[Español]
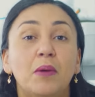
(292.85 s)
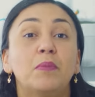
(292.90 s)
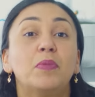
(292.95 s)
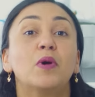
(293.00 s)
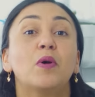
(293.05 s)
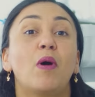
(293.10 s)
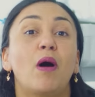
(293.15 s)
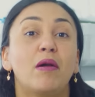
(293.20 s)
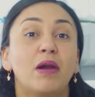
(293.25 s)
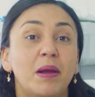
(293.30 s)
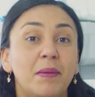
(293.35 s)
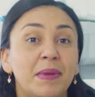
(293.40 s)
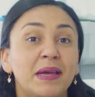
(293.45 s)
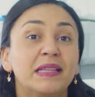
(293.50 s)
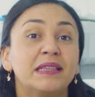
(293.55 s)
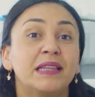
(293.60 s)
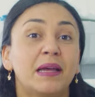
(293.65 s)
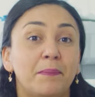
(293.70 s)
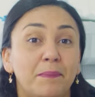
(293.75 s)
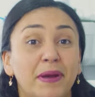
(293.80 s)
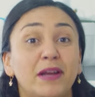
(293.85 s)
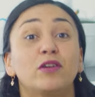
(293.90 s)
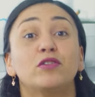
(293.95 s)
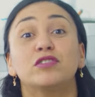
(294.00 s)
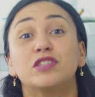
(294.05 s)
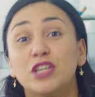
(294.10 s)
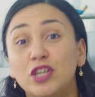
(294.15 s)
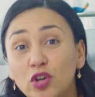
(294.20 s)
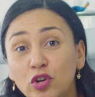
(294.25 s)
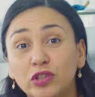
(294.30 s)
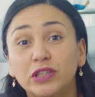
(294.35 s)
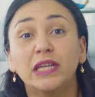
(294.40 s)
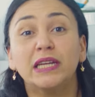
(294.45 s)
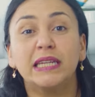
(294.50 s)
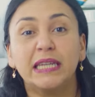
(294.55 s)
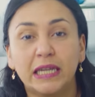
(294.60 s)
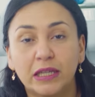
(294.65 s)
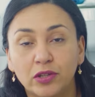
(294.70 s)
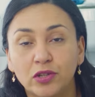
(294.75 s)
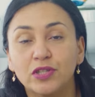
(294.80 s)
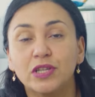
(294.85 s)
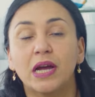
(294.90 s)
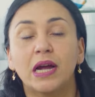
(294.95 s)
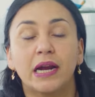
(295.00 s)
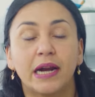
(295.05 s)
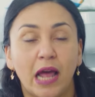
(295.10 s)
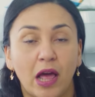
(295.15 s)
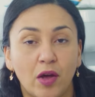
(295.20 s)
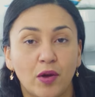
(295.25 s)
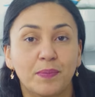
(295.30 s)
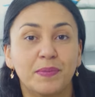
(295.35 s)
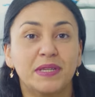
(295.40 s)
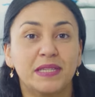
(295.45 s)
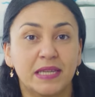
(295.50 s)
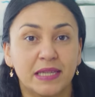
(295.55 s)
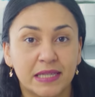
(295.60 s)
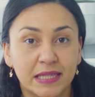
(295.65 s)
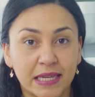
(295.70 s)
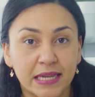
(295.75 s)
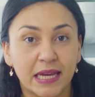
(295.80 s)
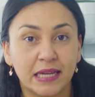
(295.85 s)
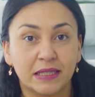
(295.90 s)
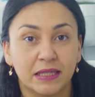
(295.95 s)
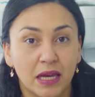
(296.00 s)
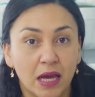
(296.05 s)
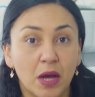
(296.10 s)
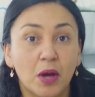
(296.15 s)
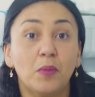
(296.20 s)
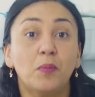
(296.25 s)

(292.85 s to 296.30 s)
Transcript: probablemente, pero sigo teniendo sangrado en mis encías.